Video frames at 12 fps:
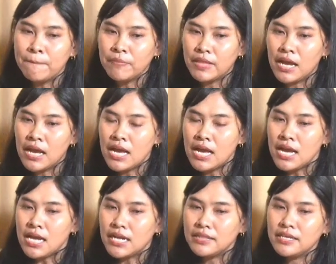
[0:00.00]
Nah,
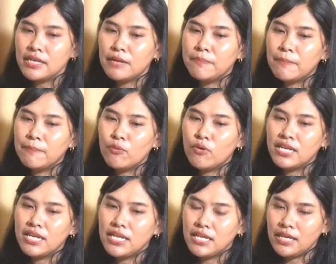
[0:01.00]
ketika perempuan
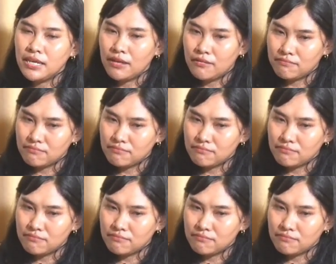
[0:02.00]
ini